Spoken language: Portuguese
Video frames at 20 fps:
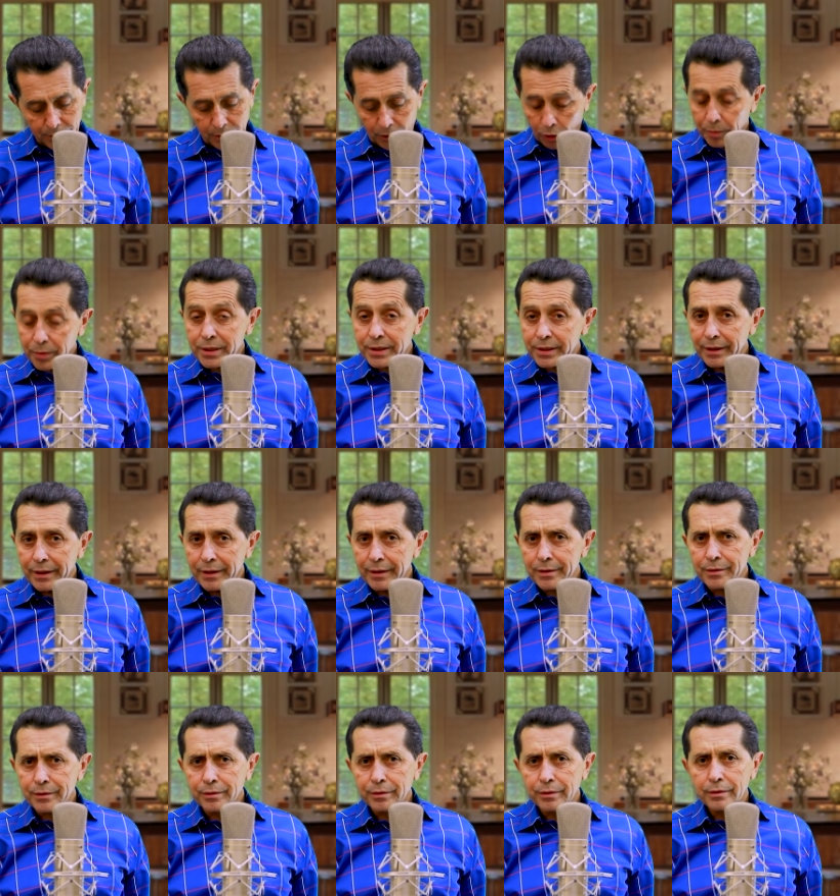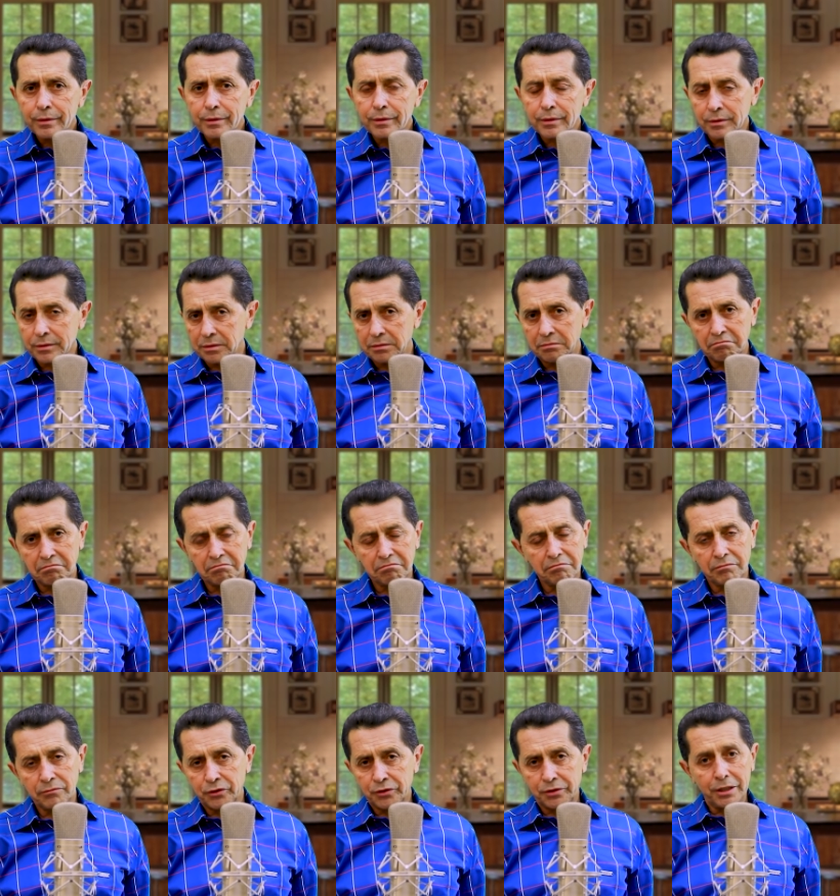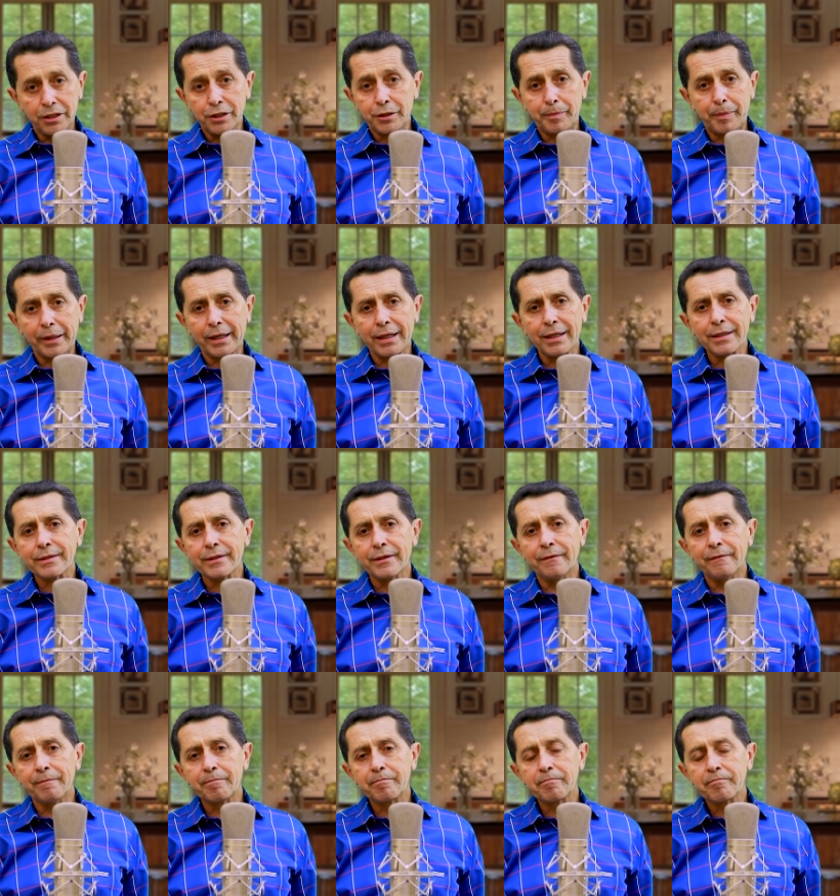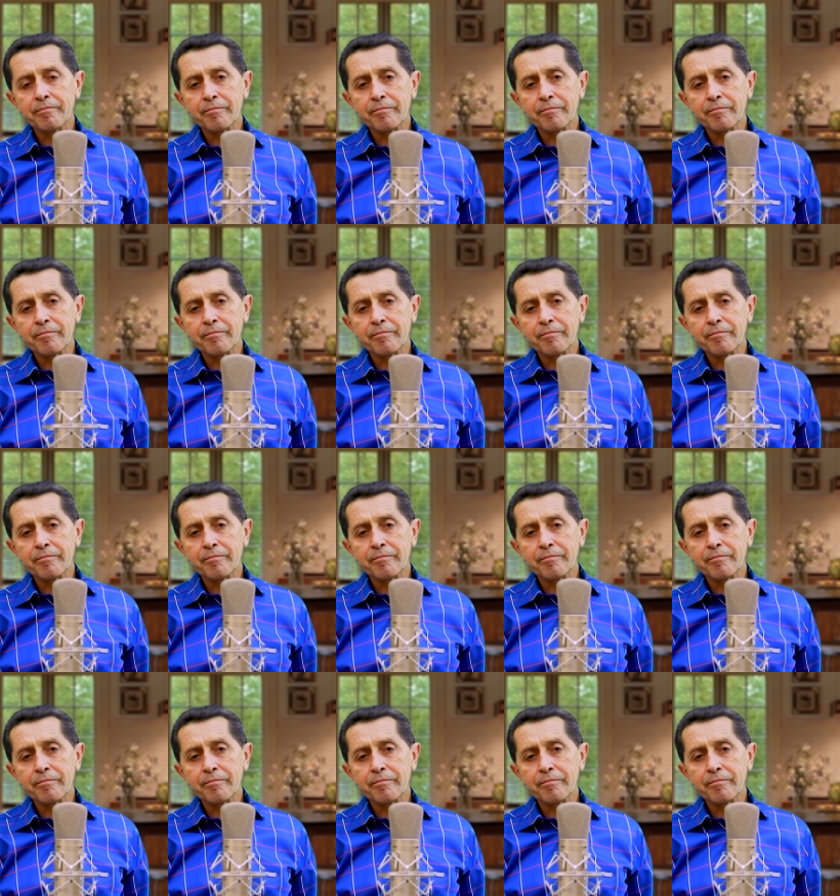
é um mistério que não tem explicação.